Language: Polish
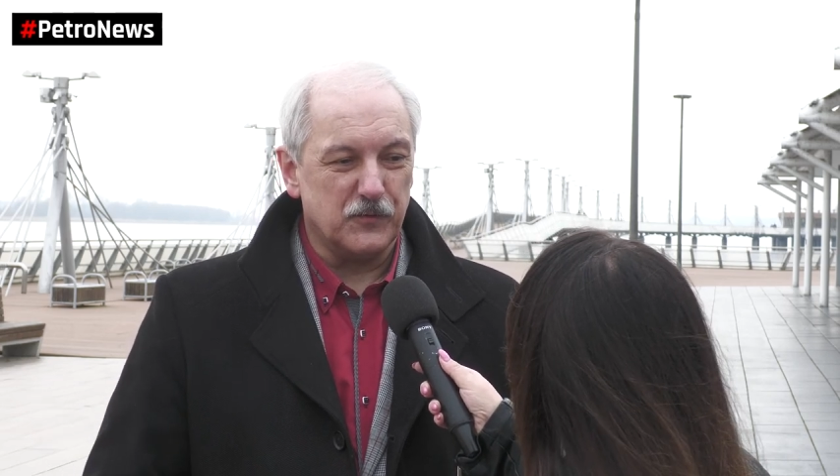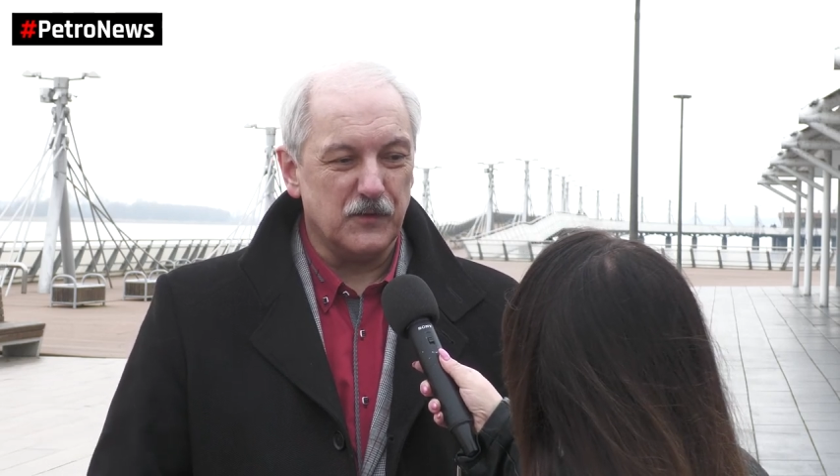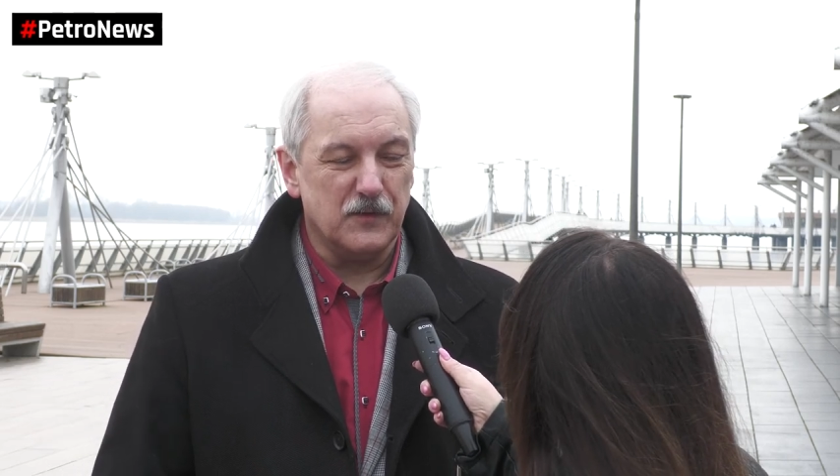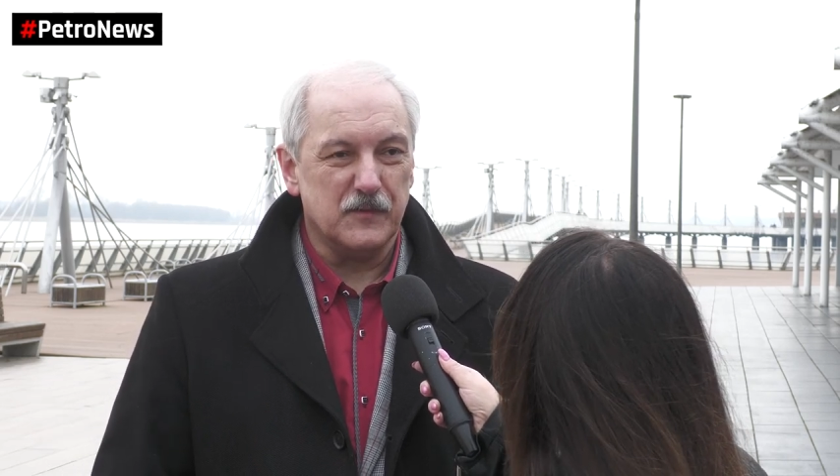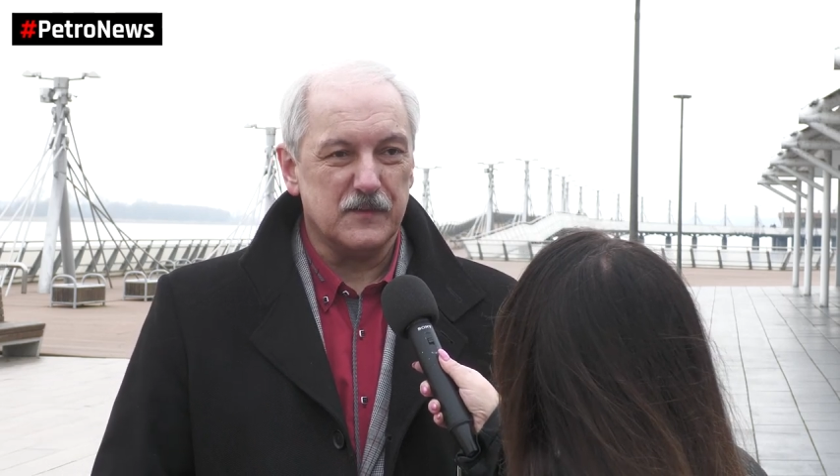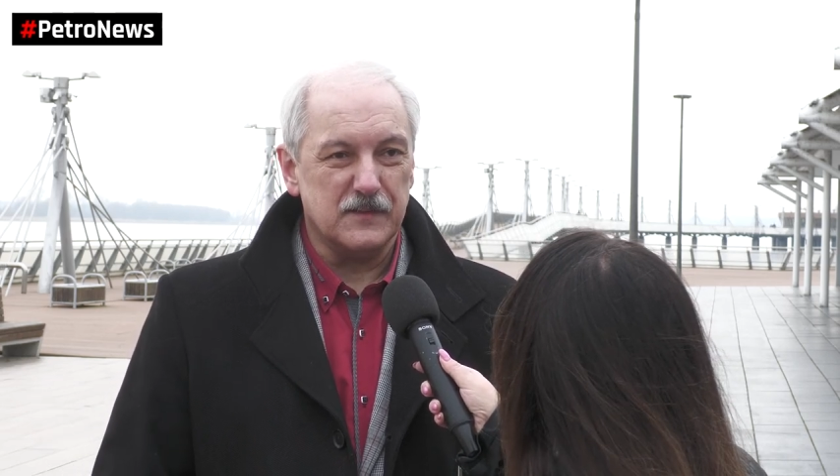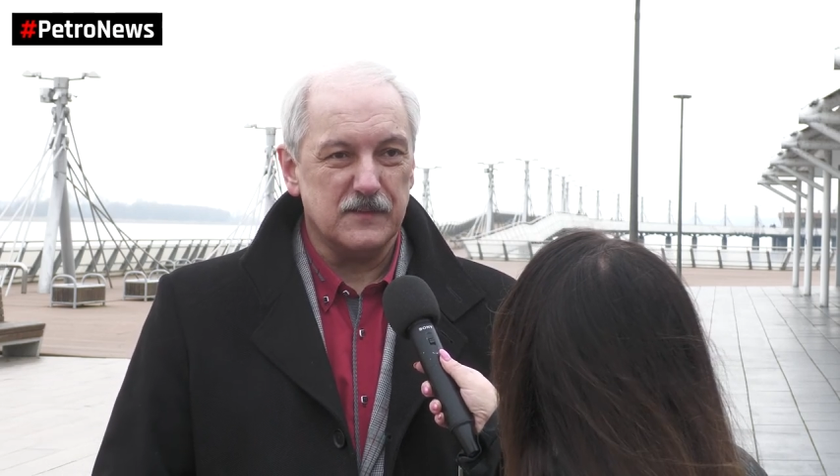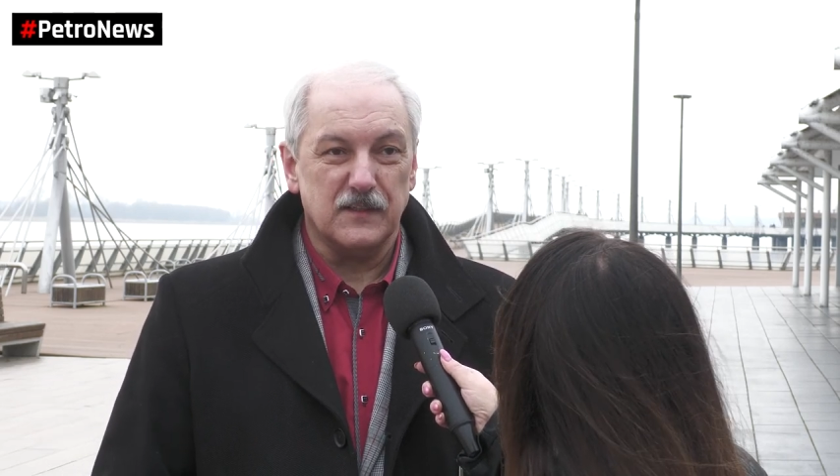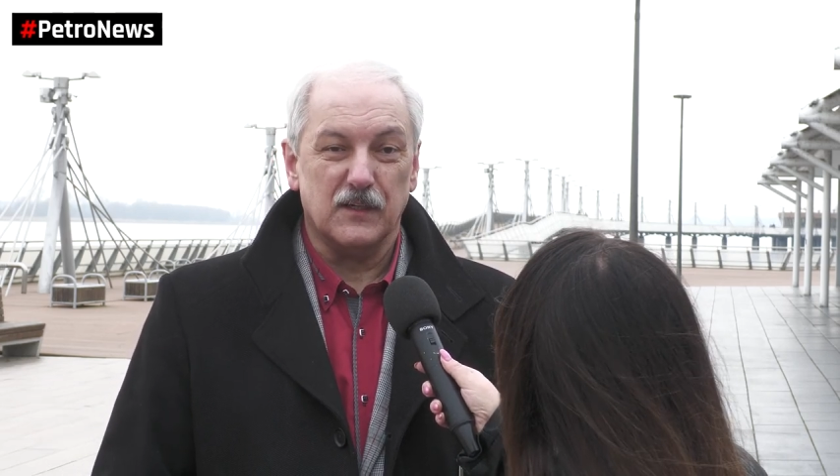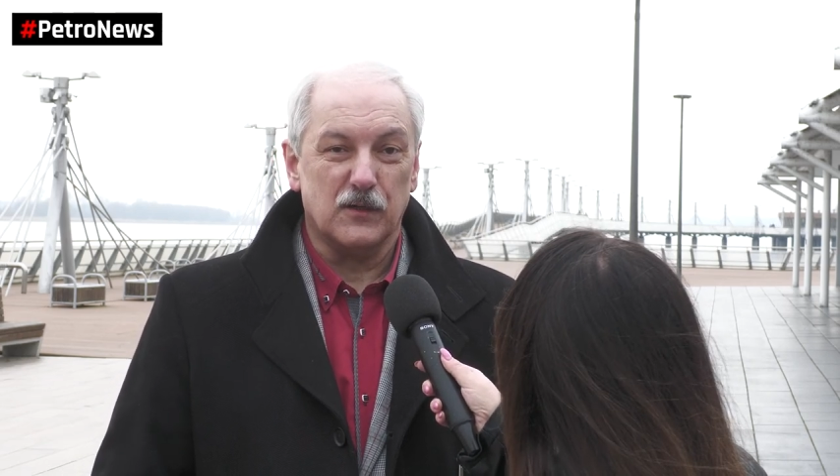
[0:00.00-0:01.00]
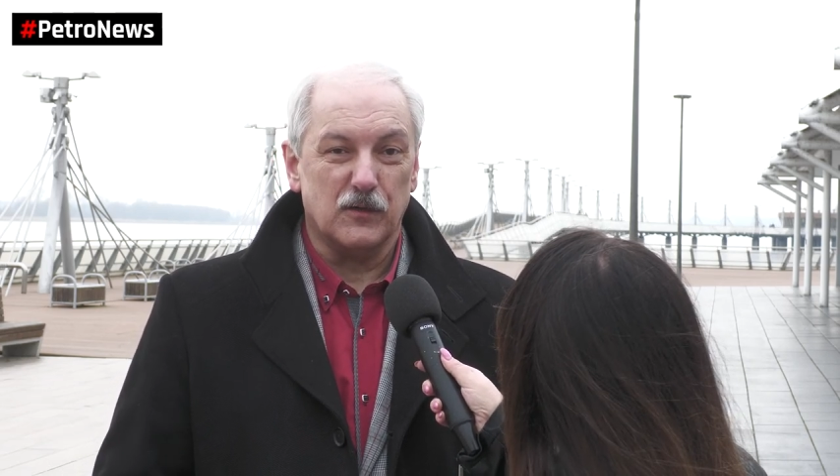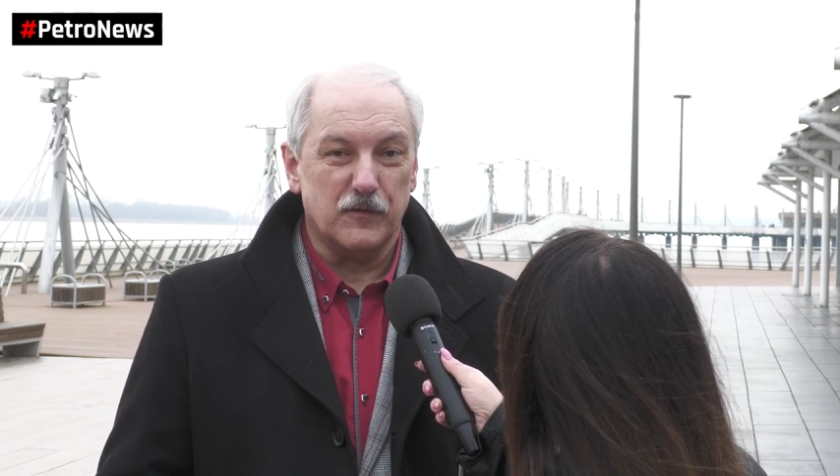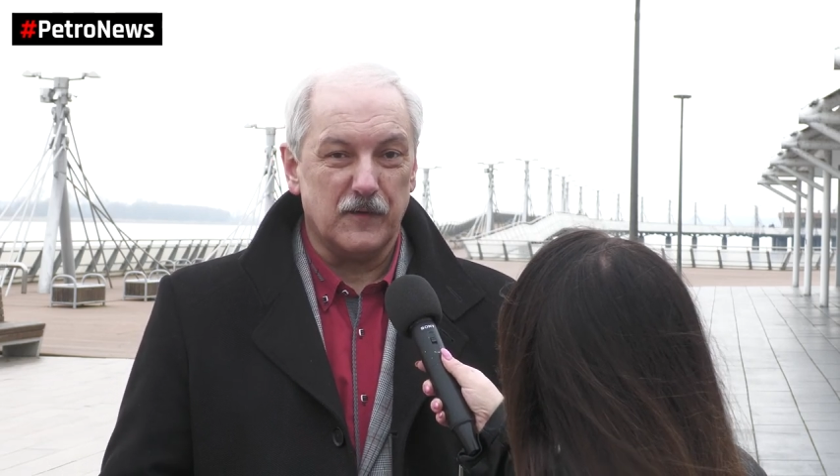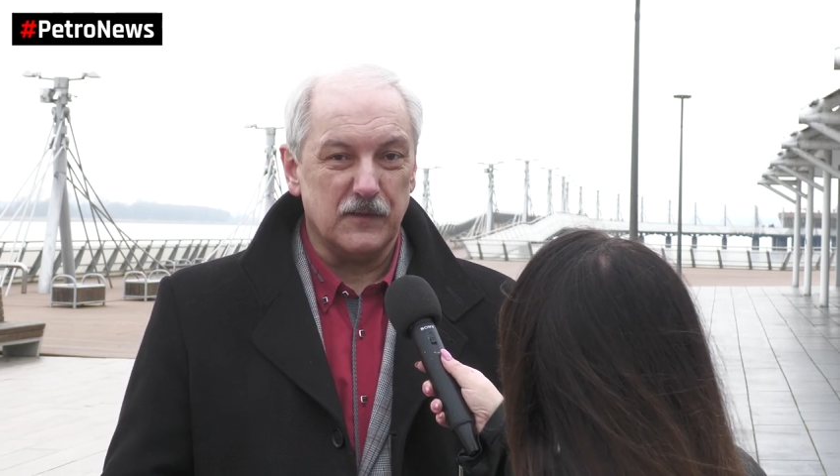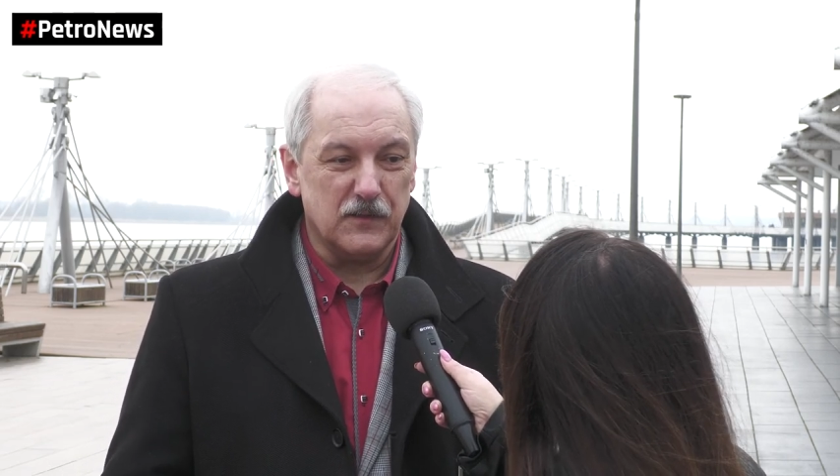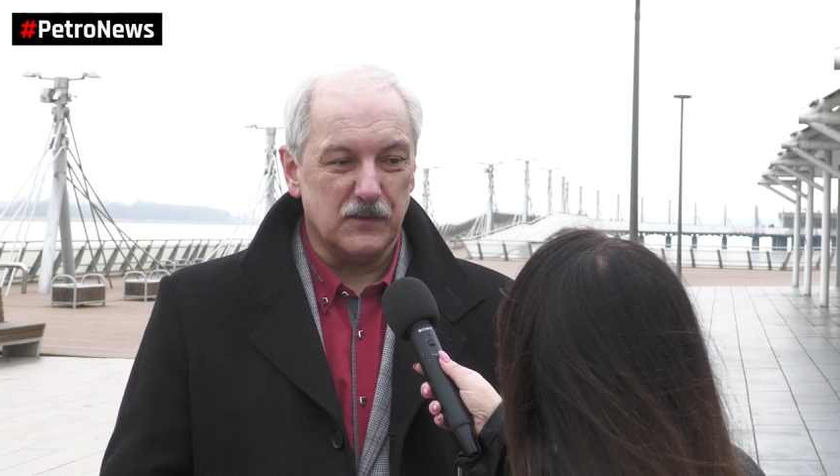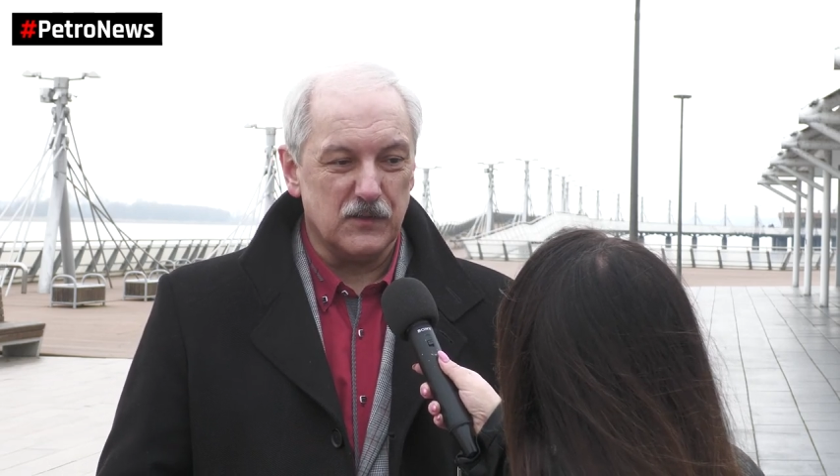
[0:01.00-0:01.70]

i inwestycje i kreowanie